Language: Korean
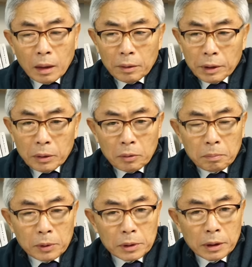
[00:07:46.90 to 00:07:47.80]
해외
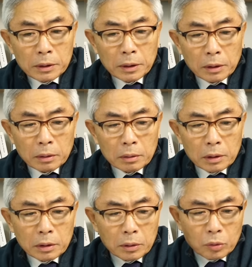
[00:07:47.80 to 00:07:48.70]
동포 선거,
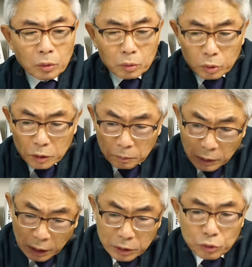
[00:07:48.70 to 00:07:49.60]
이것도
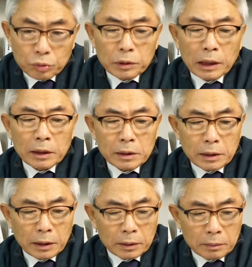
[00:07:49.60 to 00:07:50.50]
국힘당이
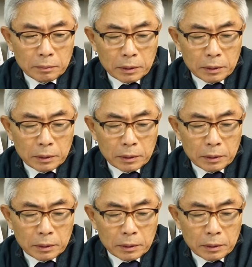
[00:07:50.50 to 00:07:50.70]
주장했을 때